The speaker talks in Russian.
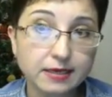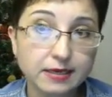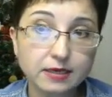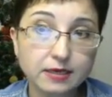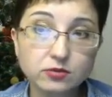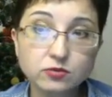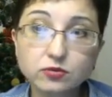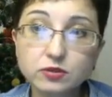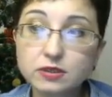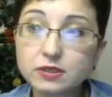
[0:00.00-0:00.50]

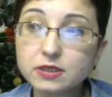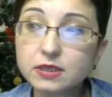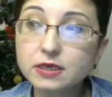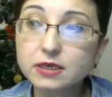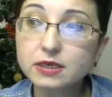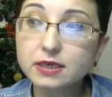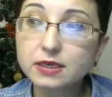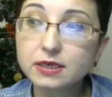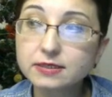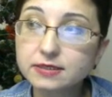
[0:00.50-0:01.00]
которые
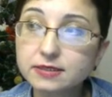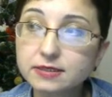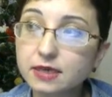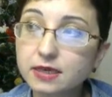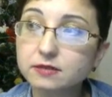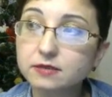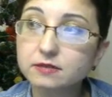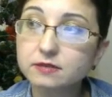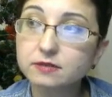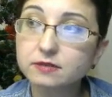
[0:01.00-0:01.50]
не
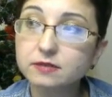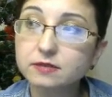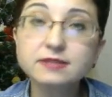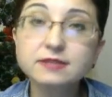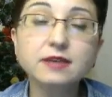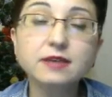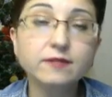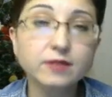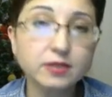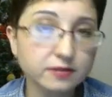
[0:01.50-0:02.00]
хотят э,
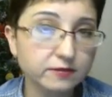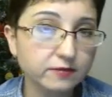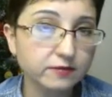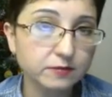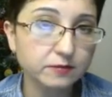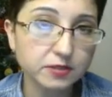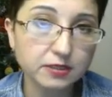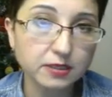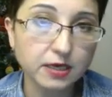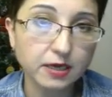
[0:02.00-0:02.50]
рисковать
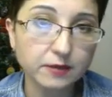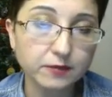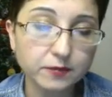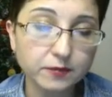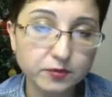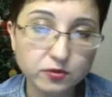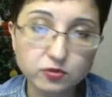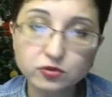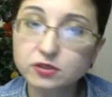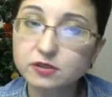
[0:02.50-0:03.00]
своими деньгами,
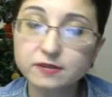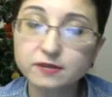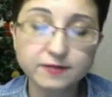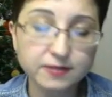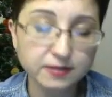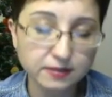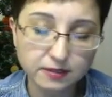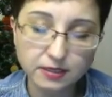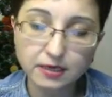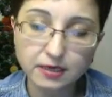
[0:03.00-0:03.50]
потому что это
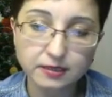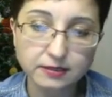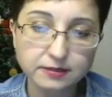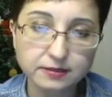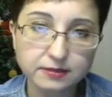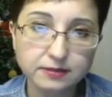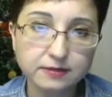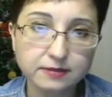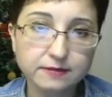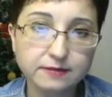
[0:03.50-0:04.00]
всегда
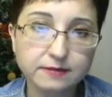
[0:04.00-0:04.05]
риск.